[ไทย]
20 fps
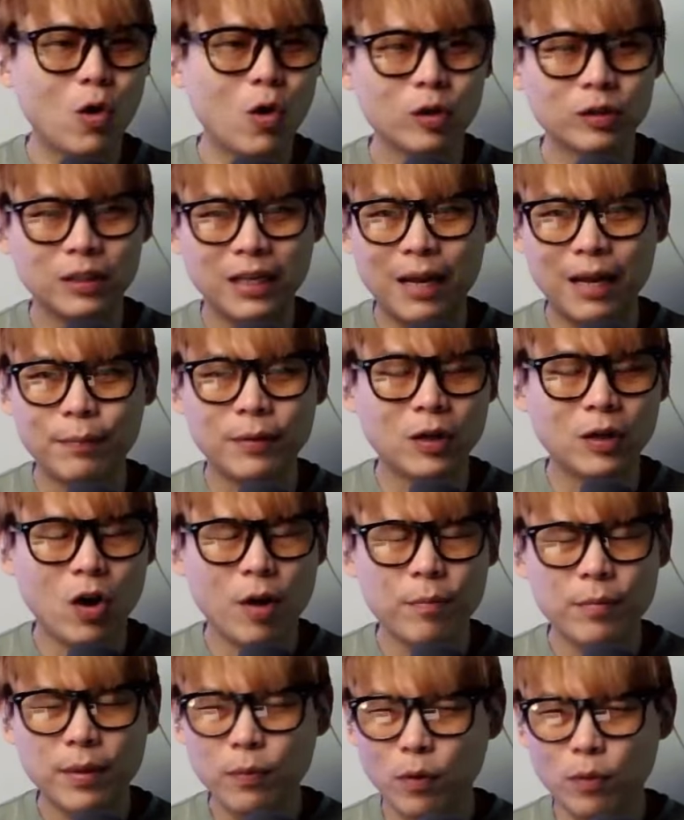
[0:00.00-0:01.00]
ทองตลาดบิตค
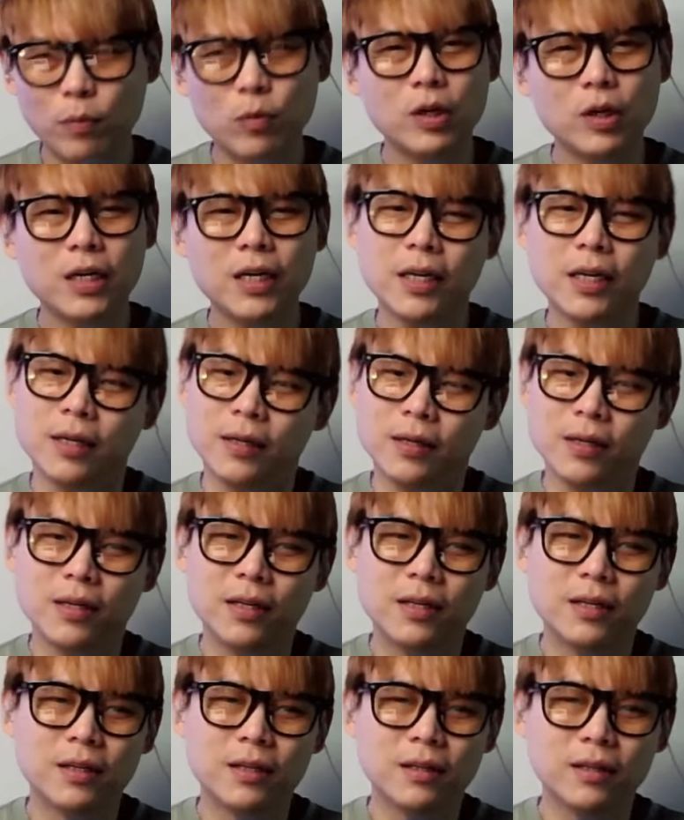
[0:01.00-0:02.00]
อยน์มีผลหมดเลย
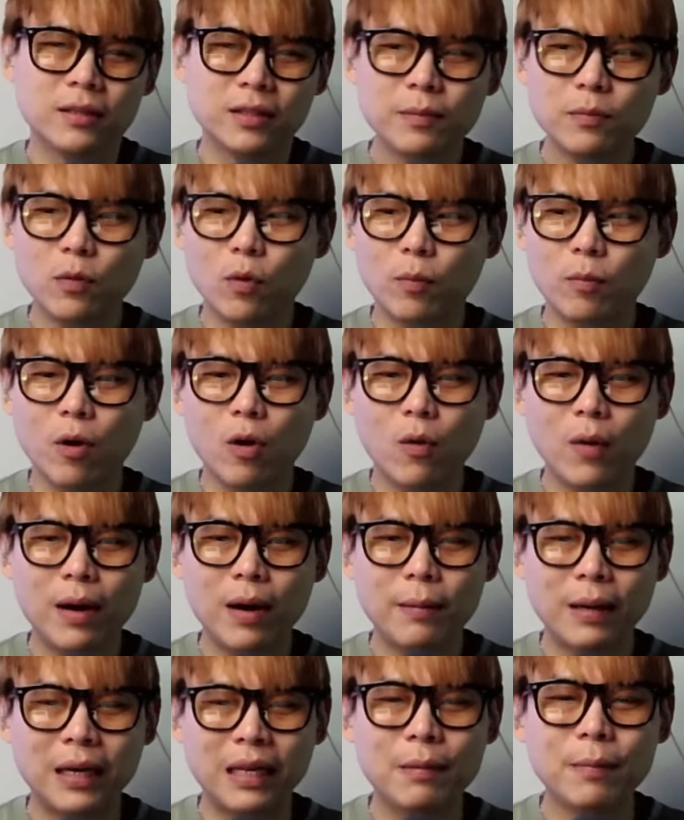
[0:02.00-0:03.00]
ซึ่งผมมองว่า
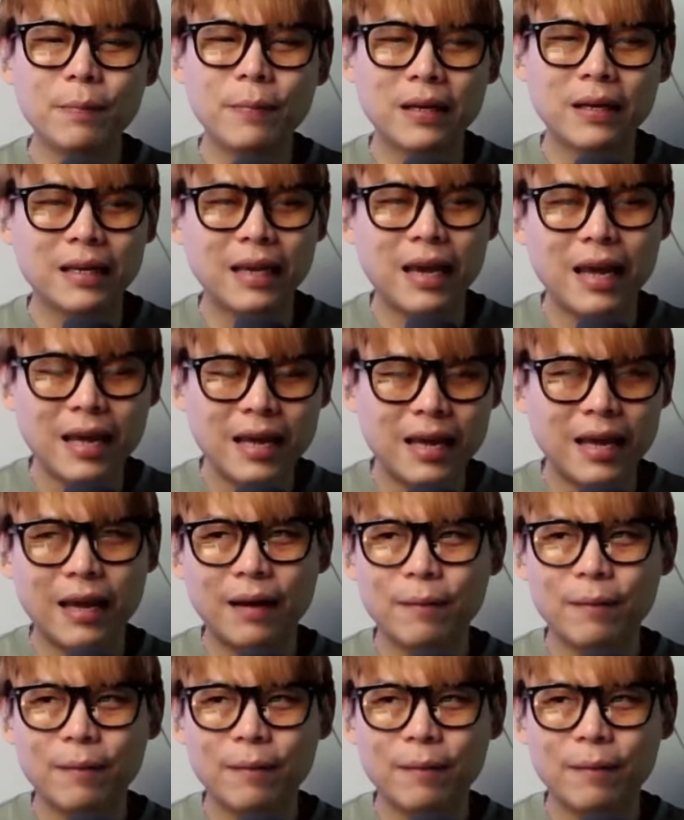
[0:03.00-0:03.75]
อันนี้มันเป็นแค่